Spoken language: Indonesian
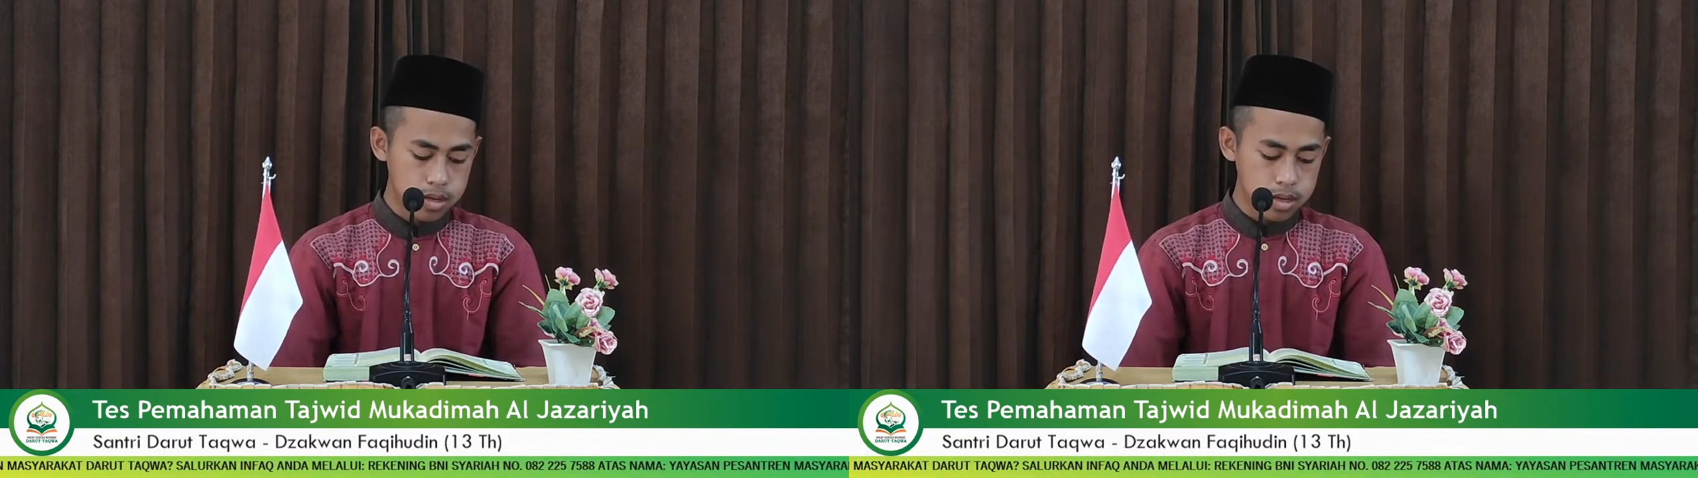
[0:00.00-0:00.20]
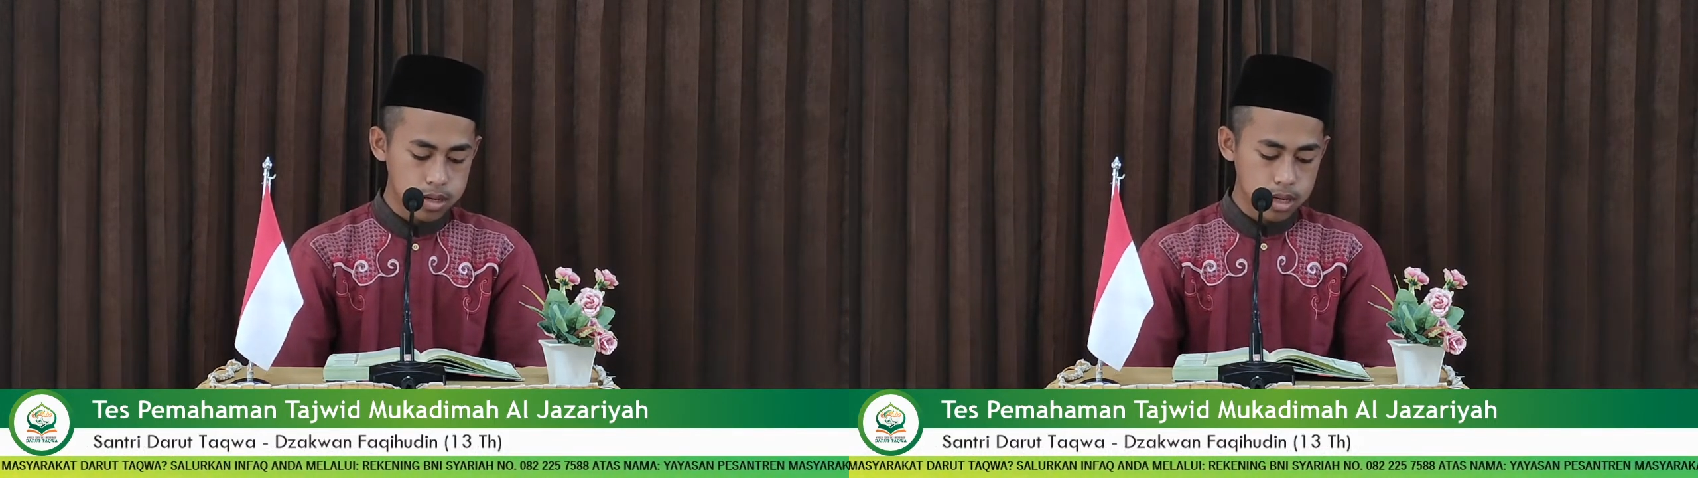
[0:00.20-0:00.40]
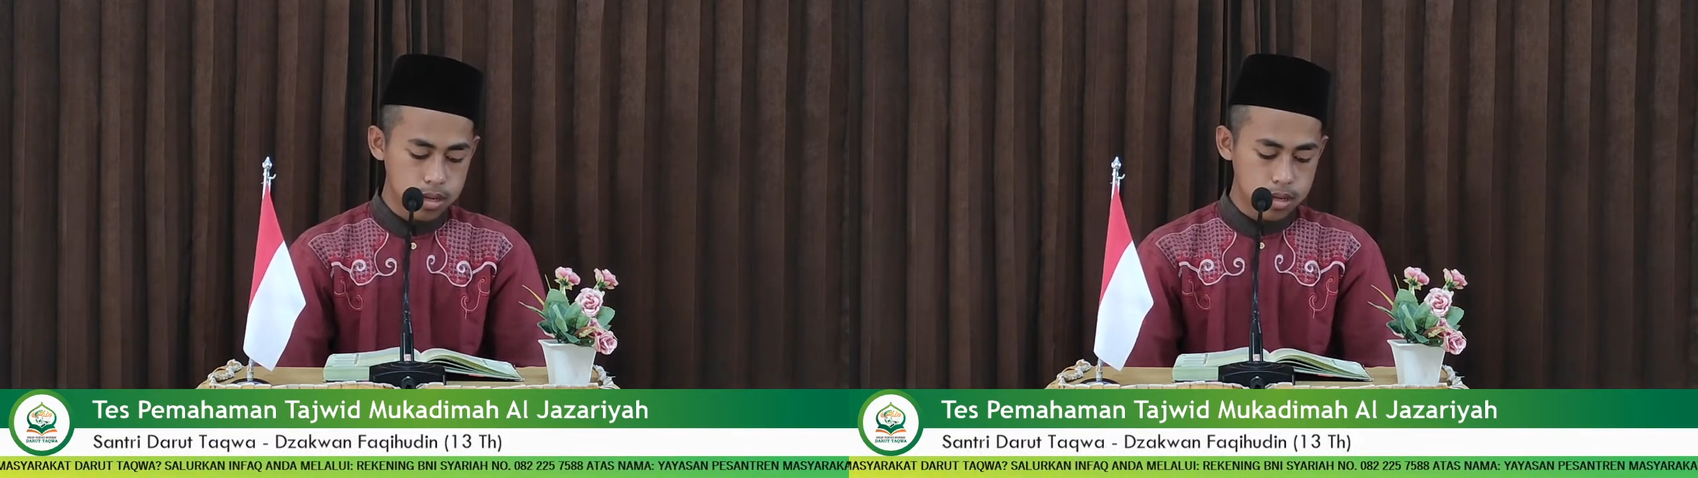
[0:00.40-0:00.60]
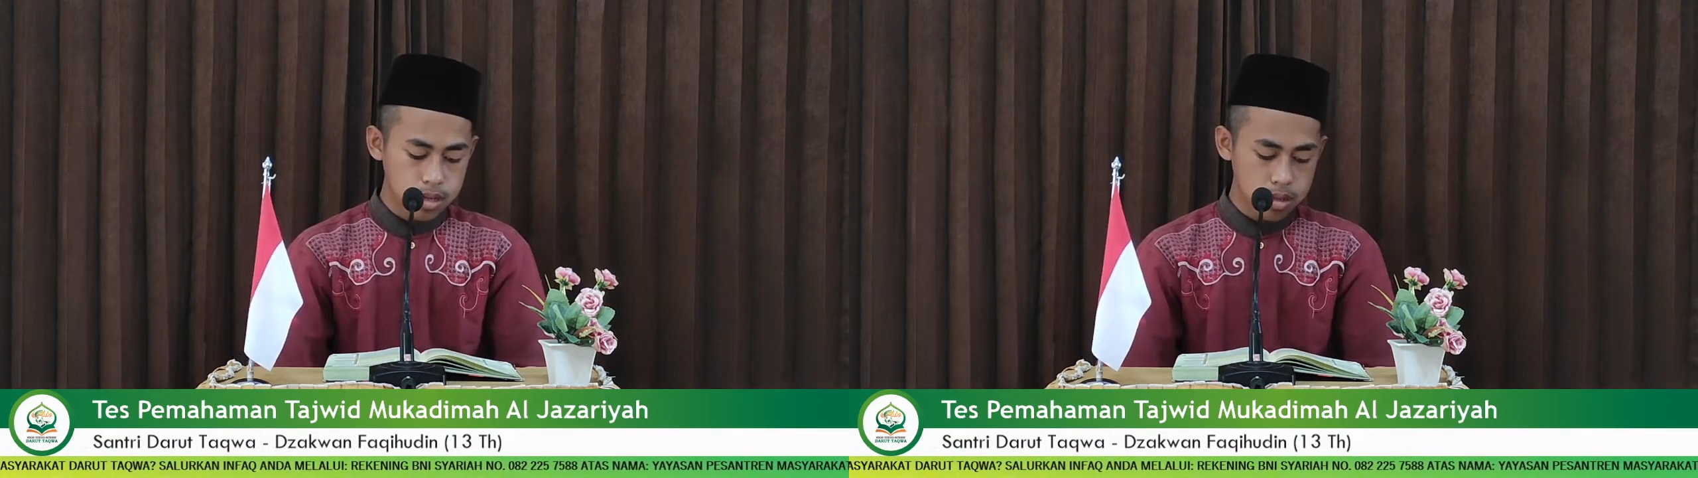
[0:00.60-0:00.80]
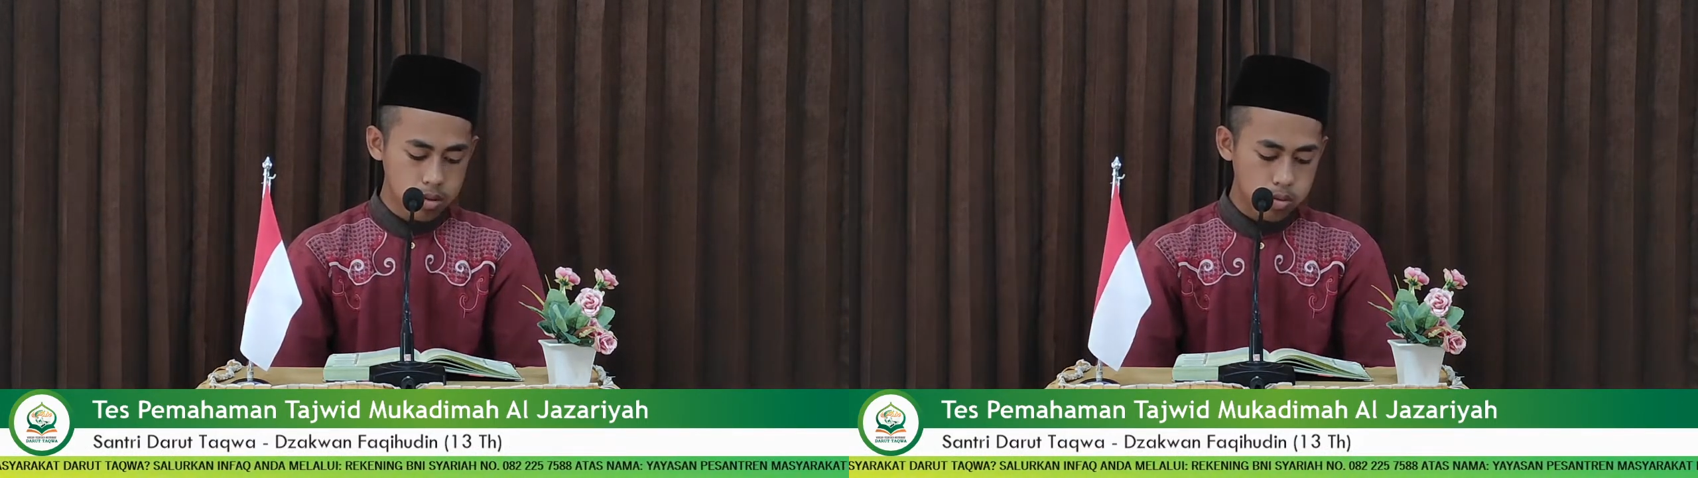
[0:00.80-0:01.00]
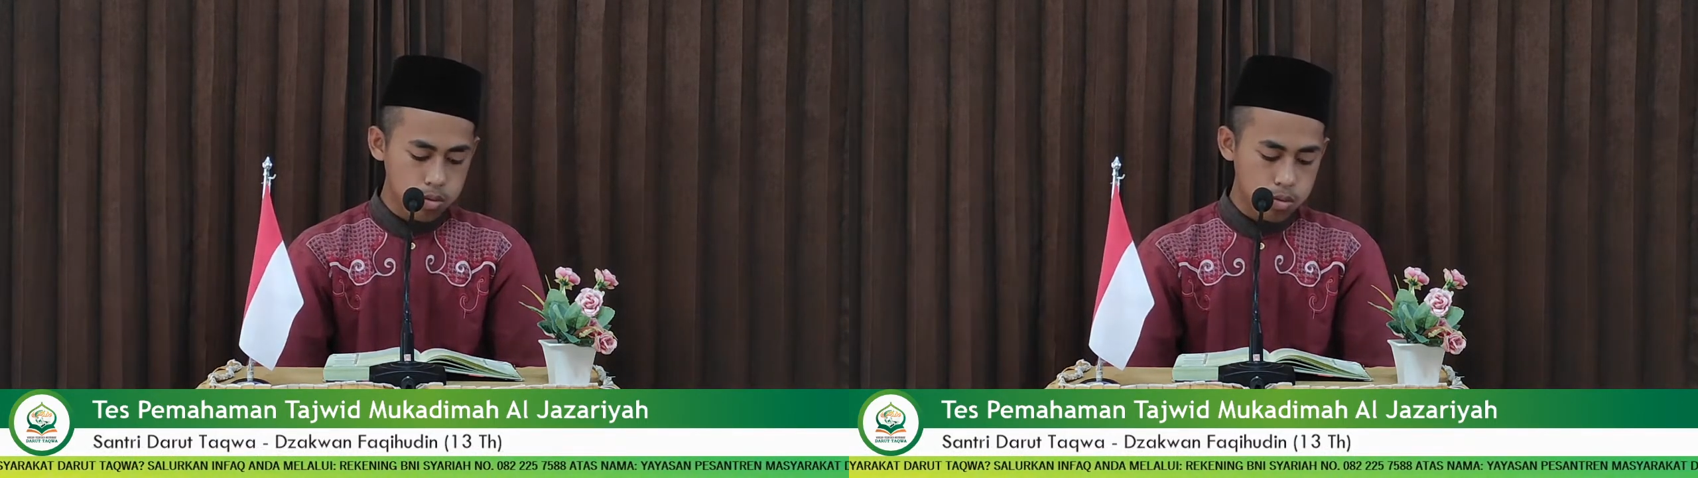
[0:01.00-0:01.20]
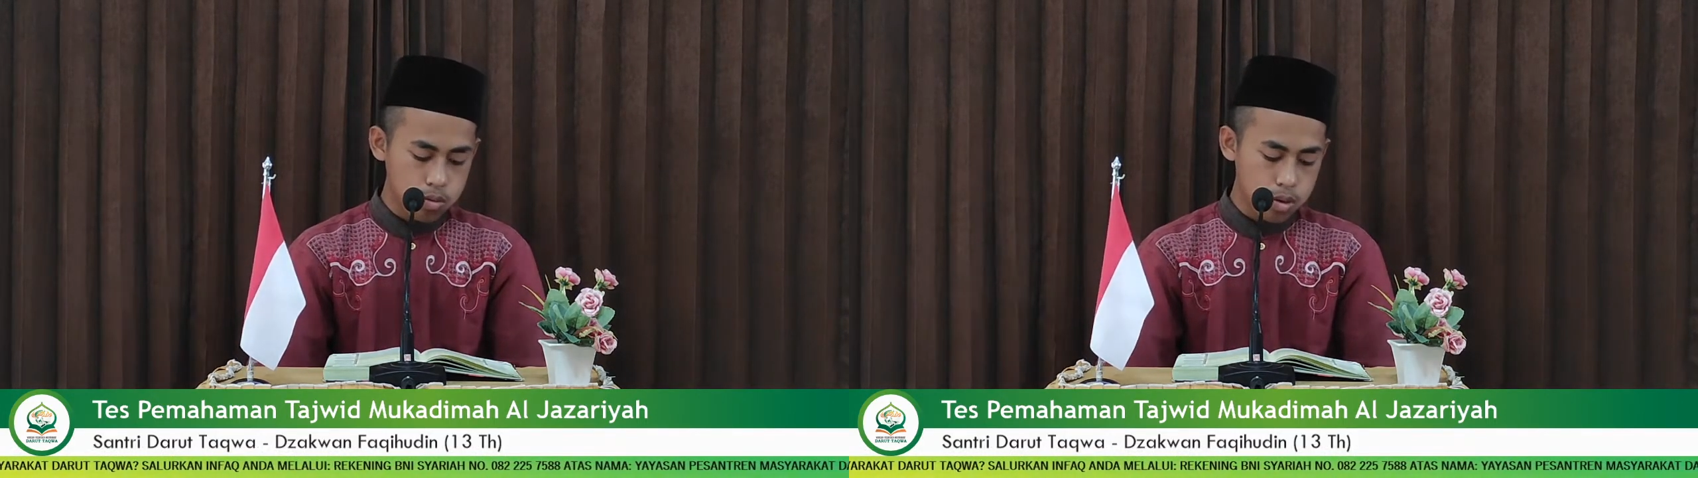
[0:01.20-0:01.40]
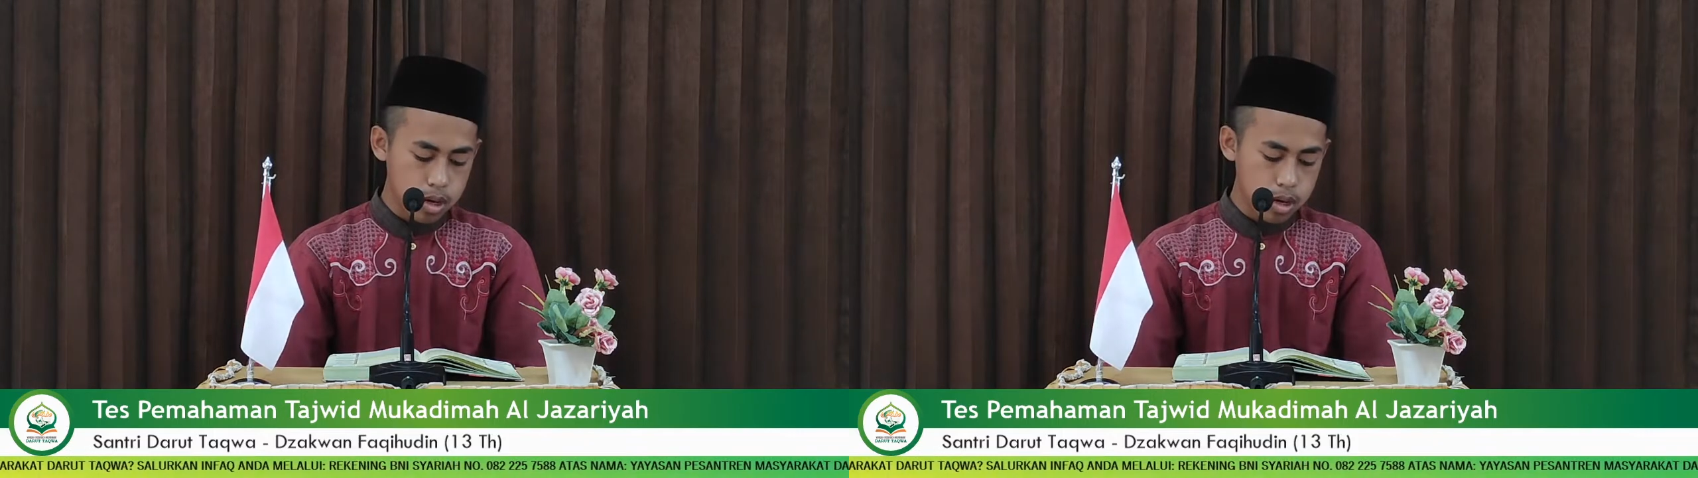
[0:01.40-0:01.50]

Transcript: itu namanya apa